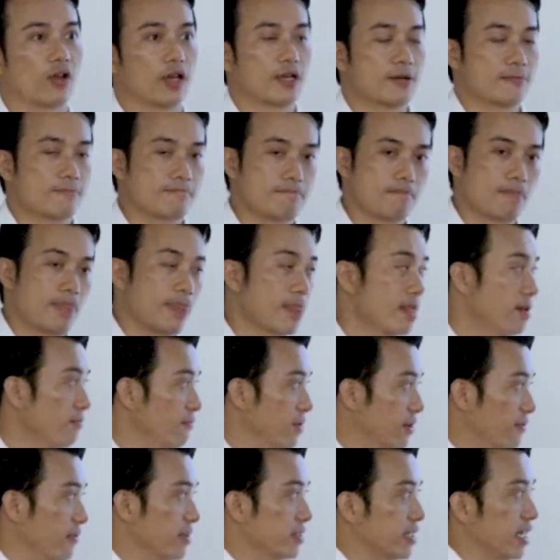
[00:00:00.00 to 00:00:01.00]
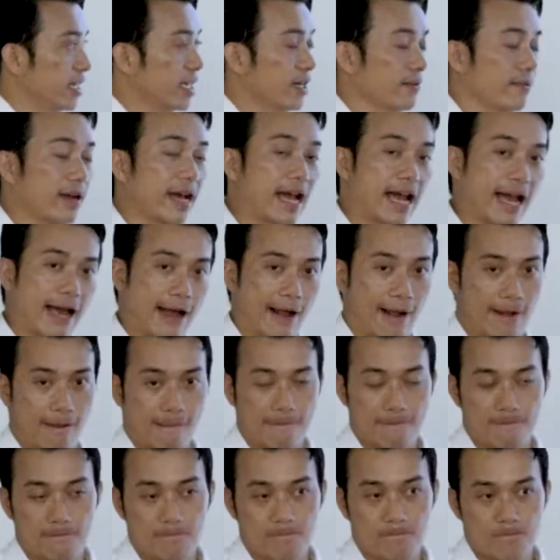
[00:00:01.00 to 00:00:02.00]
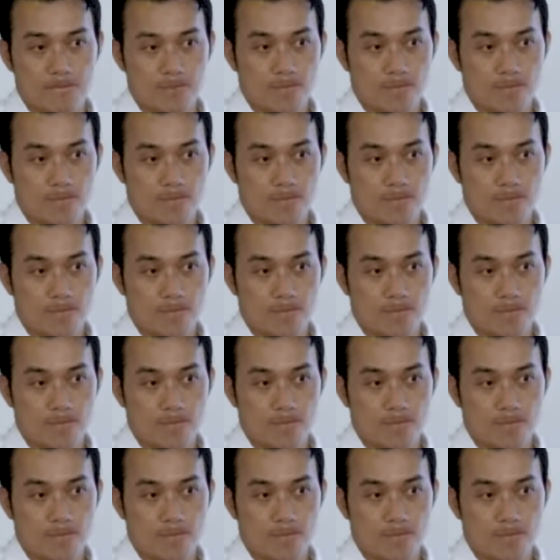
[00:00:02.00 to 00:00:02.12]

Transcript: anh chị hiểu này về phần trải nghiệm khách hàng